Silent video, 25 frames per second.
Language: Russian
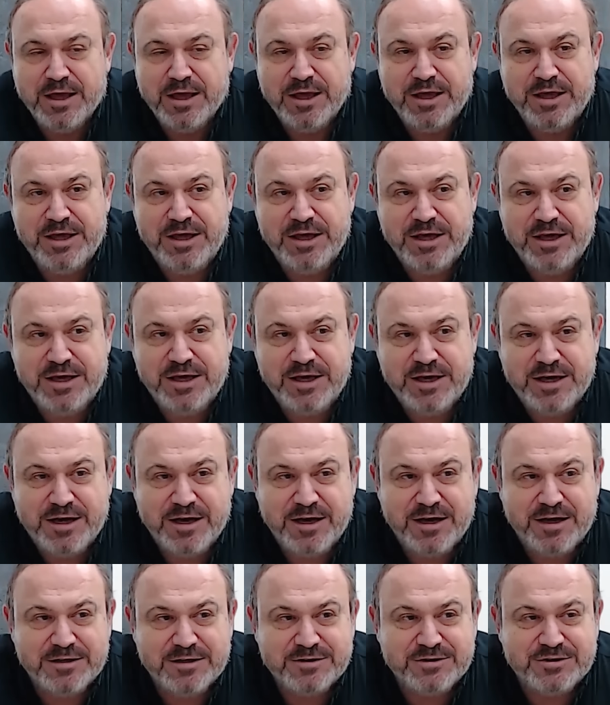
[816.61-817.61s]
И
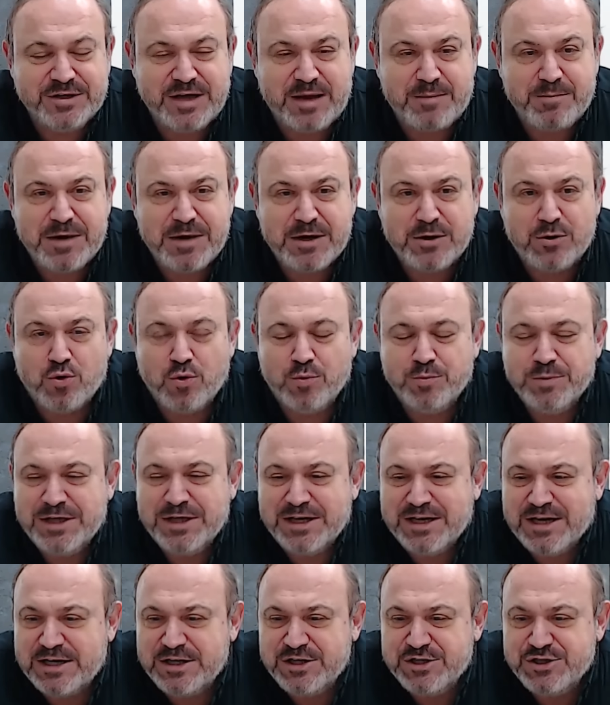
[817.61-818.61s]
там
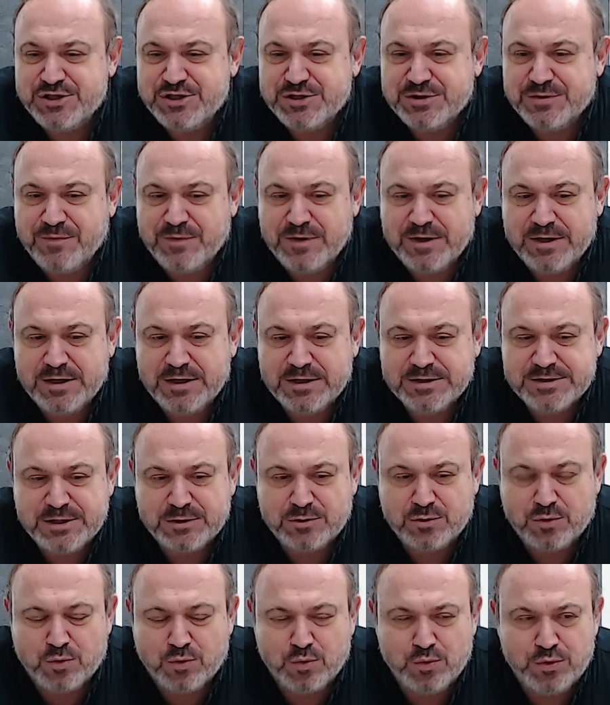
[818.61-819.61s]
огромное количество
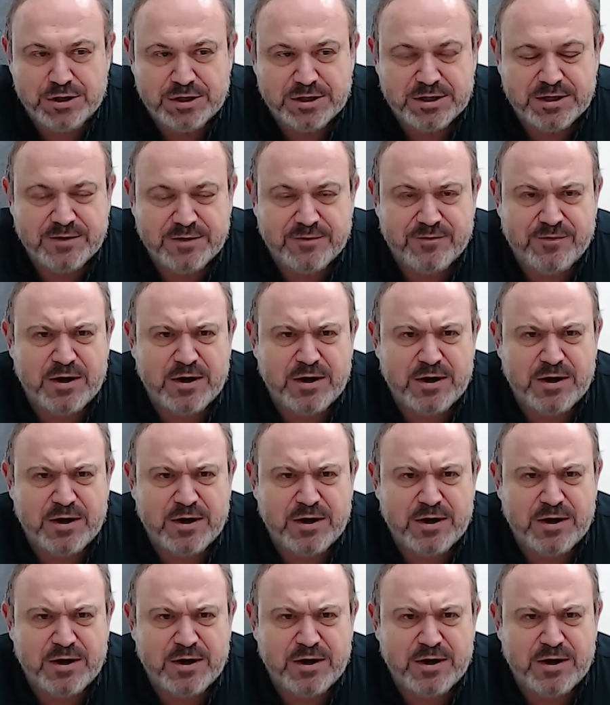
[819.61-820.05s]
сотрудников,